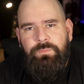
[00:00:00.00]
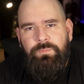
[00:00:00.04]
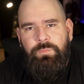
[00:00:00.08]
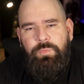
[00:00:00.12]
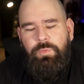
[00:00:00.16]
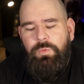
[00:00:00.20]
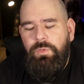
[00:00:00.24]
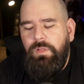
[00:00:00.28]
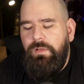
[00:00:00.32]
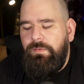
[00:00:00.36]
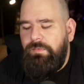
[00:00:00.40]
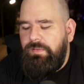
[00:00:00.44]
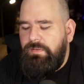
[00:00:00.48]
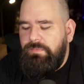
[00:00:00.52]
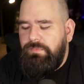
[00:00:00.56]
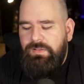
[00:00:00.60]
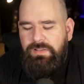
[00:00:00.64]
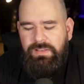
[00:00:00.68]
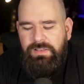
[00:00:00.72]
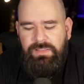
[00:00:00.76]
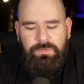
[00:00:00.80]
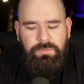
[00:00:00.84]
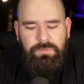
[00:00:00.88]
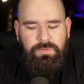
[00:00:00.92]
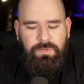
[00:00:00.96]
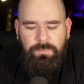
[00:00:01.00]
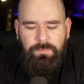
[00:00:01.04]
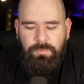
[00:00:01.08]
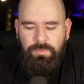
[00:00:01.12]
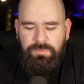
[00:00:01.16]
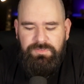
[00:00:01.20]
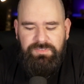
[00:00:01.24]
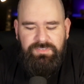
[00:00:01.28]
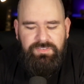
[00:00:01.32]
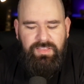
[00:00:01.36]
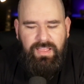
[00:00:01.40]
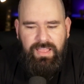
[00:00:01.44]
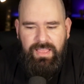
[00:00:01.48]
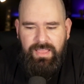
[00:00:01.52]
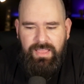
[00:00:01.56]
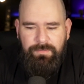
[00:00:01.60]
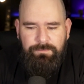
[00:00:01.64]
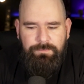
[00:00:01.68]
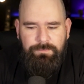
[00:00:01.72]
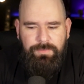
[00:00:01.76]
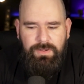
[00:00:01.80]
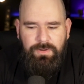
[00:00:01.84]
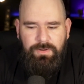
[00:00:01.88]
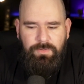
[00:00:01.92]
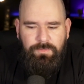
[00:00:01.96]
Pudo haber venido como
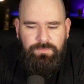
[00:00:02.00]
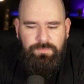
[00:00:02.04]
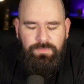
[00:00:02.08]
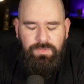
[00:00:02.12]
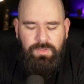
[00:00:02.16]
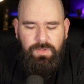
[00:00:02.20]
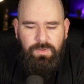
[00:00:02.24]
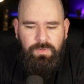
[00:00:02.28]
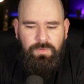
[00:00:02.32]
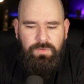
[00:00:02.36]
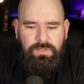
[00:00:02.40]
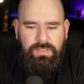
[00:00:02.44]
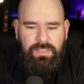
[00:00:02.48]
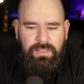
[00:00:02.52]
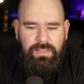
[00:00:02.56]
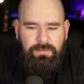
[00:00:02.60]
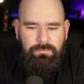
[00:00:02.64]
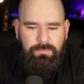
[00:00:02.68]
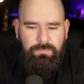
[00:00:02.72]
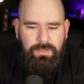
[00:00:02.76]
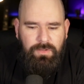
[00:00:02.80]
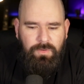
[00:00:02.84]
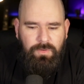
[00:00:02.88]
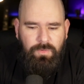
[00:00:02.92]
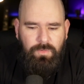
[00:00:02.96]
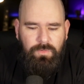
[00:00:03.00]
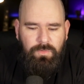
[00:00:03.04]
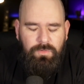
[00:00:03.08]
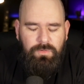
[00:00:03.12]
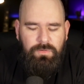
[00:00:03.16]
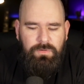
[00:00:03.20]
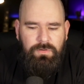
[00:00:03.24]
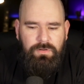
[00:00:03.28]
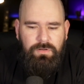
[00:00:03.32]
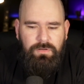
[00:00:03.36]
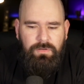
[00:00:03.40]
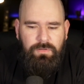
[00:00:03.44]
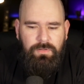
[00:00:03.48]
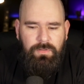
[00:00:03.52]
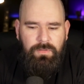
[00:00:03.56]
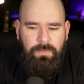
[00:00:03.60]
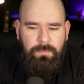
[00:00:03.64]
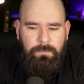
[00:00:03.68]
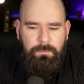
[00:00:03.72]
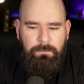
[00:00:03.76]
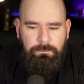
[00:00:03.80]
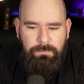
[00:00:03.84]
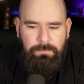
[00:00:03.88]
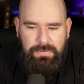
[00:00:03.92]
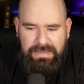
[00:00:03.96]
sea, pero vio que el mejor
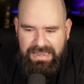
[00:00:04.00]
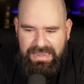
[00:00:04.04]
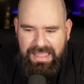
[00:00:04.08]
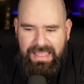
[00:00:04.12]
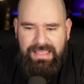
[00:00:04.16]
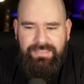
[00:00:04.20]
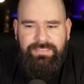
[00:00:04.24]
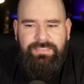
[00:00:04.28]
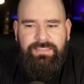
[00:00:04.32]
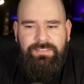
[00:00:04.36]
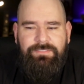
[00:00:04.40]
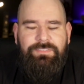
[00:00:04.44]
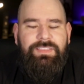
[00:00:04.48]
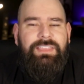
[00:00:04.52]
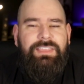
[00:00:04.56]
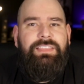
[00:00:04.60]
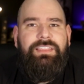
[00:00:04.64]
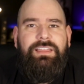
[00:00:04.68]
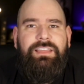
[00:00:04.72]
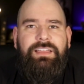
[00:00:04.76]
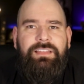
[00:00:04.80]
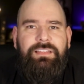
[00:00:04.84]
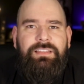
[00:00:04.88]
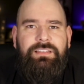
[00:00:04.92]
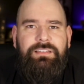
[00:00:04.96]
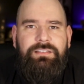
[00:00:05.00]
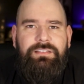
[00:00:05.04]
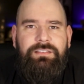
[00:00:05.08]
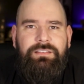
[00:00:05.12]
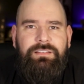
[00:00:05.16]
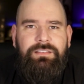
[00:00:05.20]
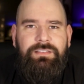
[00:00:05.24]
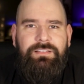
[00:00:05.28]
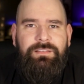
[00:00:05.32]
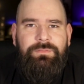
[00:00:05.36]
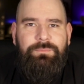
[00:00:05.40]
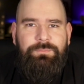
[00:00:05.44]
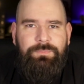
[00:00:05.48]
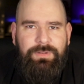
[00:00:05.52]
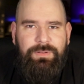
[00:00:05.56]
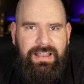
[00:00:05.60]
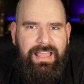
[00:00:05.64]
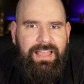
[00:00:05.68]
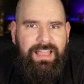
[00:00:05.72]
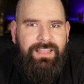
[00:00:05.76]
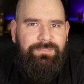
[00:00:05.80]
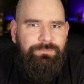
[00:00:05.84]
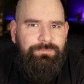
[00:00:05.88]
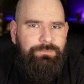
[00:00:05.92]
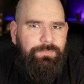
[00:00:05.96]
plan de vida,
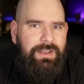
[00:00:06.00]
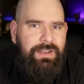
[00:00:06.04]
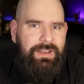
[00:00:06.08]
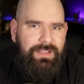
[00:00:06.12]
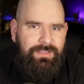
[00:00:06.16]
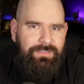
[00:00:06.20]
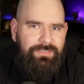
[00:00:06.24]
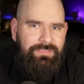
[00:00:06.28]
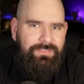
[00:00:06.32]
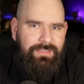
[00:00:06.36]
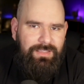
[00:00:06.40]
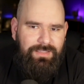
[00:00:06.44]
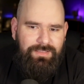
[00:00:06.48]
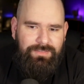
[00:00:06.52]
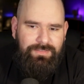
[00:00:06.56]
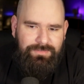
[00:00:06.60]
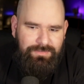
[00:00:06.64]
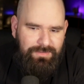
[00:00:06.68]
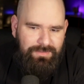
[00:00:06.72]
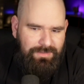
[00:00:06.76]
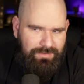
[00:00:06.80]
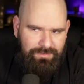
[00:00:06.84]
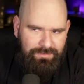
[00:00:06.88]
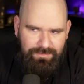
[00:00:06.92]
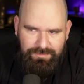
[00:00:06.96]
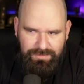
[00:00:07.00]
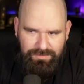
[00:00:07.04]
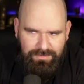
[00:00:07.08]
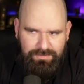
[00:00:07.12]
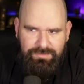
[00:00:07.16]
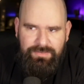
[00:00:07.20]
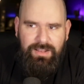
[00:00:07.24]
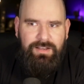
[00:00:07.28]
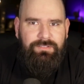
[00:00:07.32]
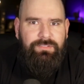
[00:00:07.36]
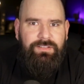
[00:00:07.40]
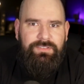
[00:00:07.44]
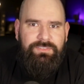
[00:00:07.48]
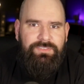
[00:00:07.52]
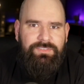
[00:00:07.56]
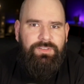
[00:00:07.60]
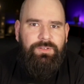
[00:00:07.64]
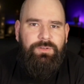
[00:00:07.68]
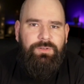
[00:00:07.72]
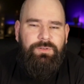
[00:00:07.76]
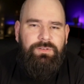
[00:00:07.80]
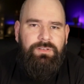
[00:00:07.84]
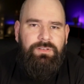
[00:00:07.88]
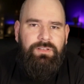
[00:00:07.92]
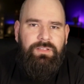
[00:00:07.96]
plan para de
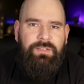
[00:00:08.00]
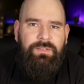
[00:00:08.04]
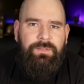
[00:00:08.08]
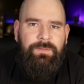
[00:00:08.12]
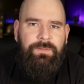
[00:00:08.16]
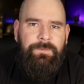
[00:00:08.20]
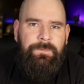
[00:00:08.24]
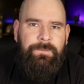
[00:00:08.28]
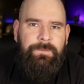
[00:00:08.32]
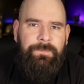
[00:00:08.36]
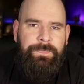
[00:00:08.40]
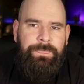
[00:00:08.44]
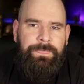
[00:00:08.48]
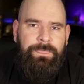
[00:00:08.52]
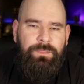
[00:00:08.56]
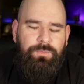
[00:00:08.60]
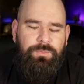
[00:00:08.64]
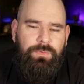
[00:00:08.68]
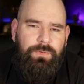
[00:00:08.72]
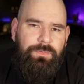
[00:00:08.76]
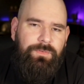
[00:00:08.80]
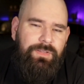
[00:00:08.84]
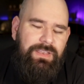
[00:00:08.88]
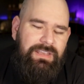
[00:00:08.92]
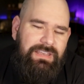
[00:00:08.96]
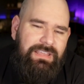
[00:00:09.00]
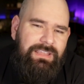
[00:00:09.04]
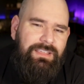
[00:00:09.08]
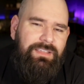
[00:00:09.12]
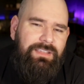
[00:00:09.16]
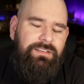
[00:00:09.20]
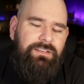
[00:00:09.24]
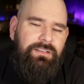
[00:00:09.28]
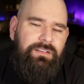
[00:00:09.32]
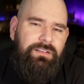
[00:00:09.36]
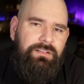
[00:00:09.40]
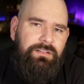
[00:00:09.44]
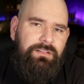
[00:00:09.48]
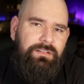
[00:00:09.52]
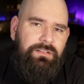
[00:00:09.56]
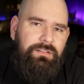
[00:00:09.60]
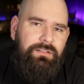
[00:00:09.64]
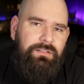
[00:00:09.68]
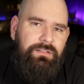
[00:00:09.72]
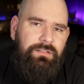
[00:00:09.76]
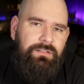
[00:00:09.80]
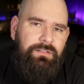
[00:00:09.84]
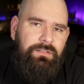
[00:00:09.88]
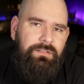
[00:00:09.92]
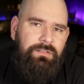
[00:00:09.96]
salvación, fue venir
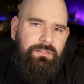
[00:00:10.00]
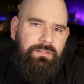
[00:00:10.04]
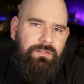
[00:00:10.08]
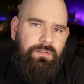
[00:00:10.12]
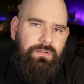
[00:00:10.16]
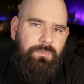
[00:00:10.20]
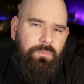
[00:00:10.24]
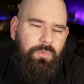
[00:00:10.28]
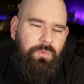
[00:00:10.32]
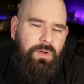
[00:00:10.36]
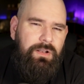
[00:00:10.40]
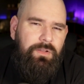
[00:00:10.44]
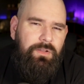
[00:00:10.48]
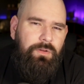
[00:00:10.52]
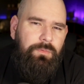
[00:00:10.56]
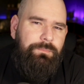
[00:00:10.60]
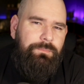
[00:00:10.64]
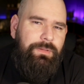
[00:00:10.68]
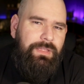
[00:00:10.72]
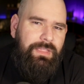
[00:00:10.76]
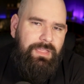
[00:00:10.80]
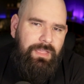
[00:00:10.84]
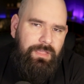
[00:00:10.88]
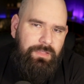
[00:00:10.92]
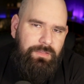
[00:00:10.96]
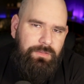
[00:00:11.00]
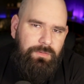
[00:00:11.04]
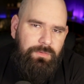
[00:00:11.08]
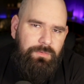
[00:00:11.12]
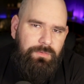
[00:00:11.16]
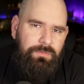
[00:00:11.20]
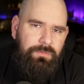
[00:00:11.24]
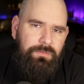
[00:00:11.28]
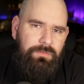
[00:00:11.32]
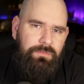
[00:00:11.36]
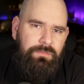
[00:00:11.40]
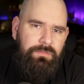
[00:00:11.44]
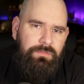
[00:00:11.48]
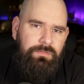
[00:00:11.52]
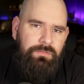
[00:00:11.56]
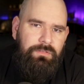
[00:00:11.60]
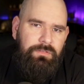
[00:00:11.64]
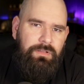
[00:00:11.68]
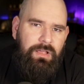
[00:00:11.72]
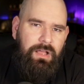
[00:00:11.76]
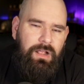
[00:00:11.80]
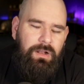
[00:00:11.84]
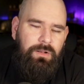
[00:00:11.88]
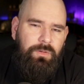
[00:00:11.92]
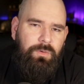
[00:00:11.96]
como algo pequeño
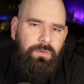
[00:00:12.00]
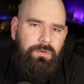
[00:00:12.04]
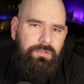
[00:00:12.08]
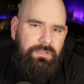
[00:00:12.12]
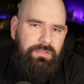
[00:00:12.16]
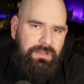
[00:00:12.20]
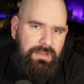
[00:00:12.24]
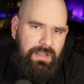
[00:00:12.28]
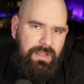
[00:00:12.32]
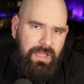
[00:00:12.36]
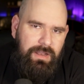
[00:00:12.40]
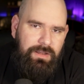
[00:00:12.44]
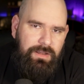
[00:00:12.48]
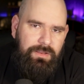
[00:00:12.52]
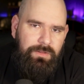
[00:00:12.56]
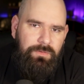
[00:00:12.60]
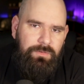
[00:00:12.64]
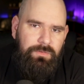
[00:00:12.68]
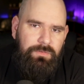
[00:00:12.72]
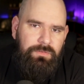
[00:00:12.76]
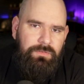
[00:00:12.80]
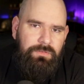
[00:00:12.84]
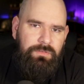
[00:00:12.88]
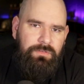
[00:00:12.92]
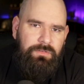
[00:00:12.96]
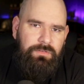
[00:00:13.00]
algo ordinario.